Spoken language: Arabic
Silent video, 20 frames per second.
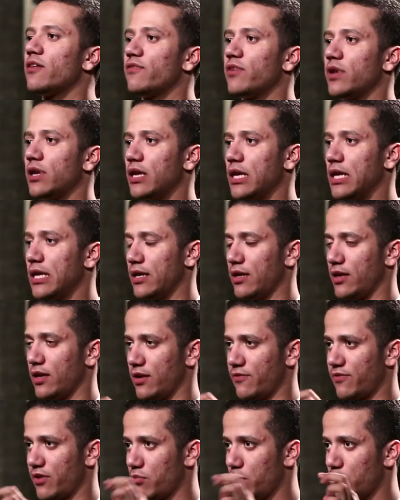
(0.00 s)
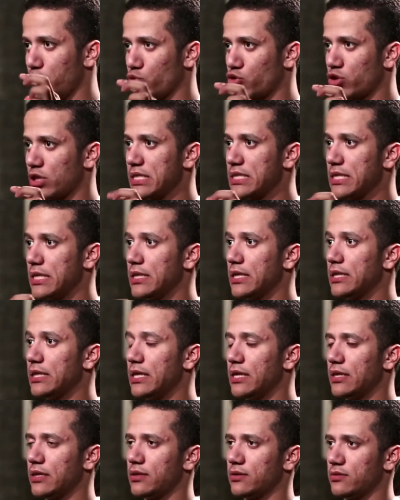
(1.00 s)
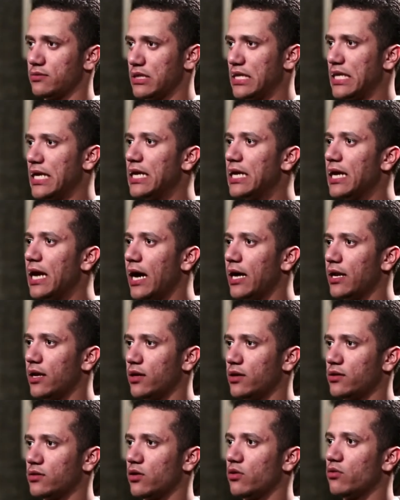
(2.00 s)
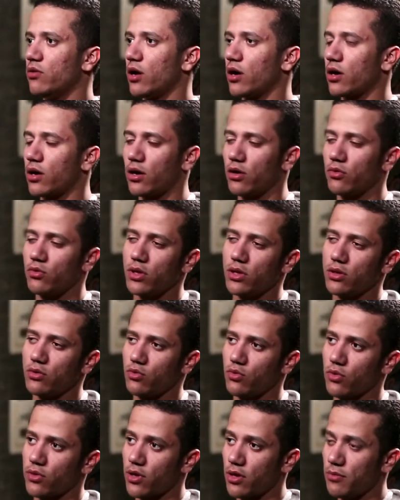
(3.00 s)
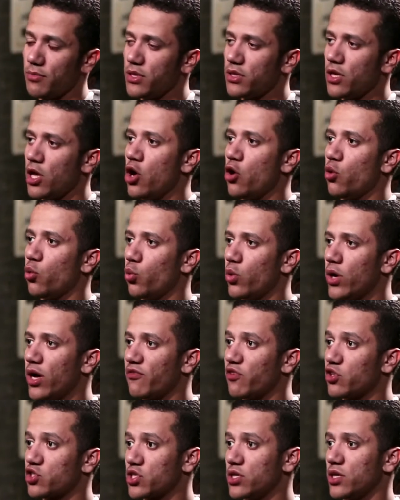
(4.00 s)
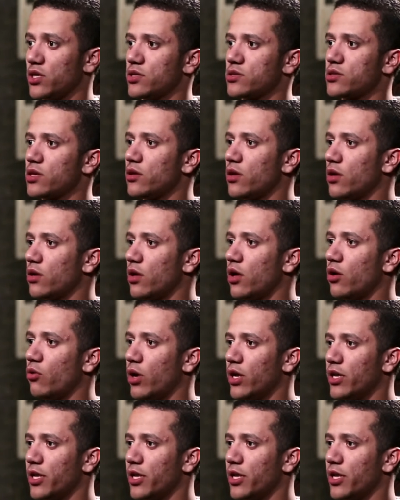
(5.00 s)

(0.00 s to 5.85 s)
فالفم المتسع ده ده دلاله على ان هو قوي وثابت وفصيح صلى الله